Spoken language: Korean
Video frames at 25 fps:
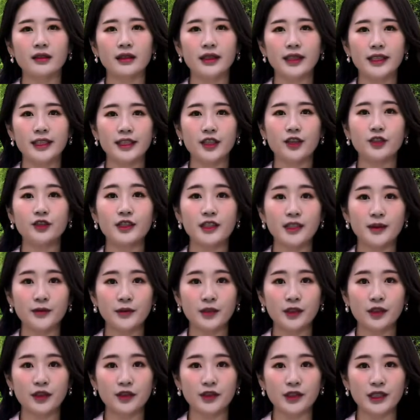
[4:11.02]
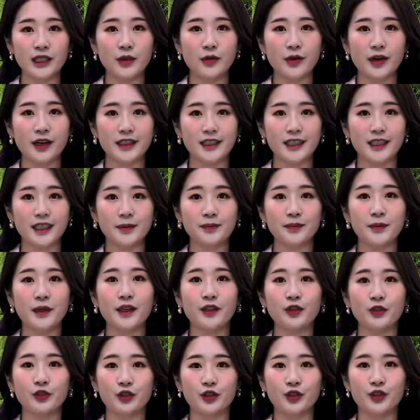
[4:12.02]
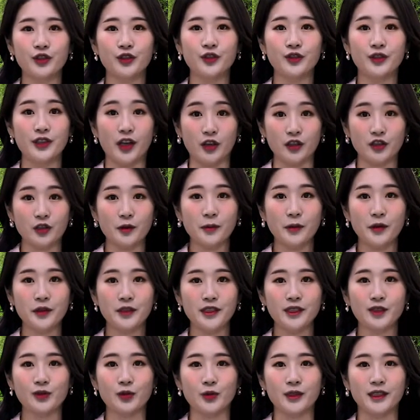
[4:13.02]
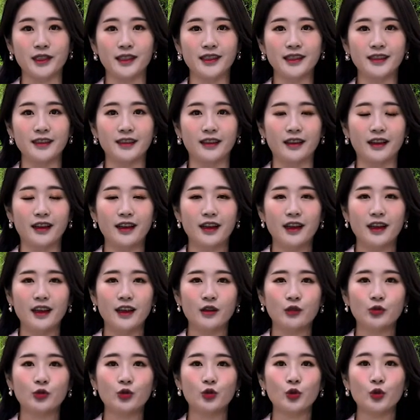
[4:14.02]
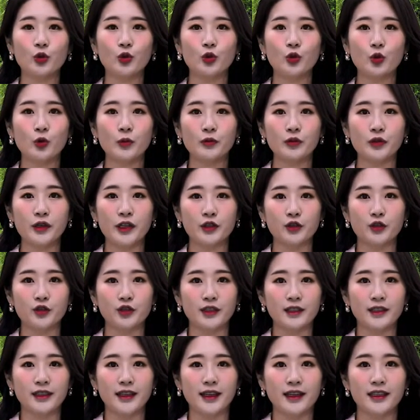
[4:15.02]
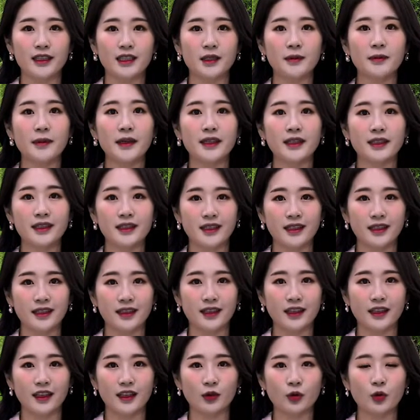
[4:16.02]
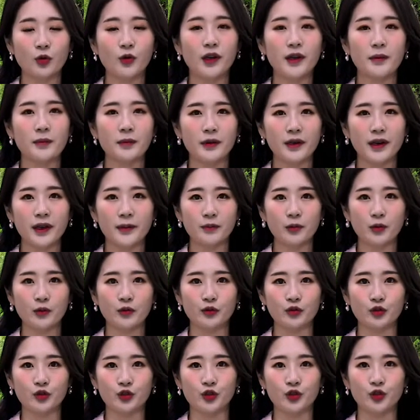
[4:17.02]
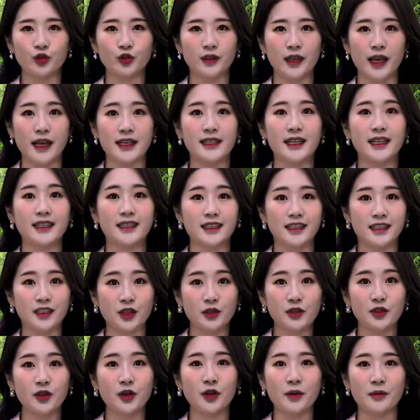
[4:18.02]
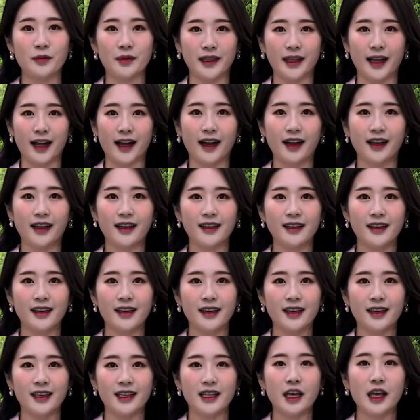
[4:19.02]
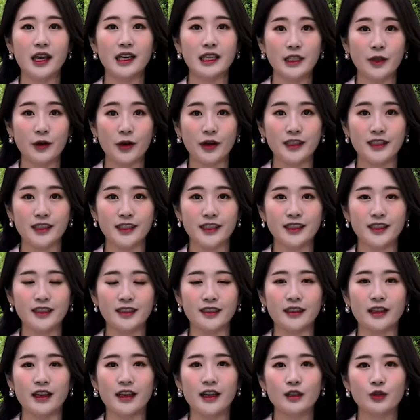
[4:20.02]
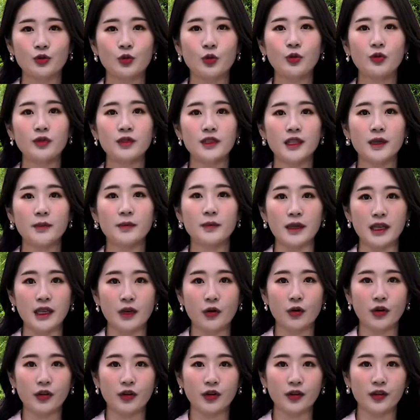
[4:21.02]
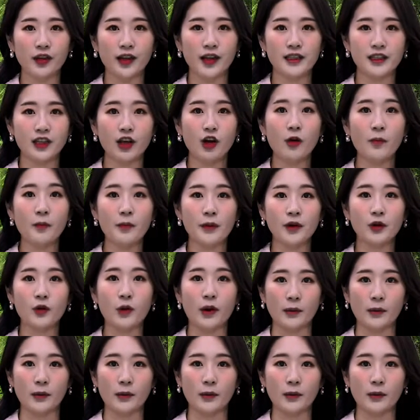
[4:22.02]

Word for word: 2020년 의왕시 10대 뉴스 여섯 번째 소식은 국토교통부가 추진한 스마트시티 통합 플랫폼 구축 대상지 선정입니다. 이에 의왕시는 총 12억 원의 사업비를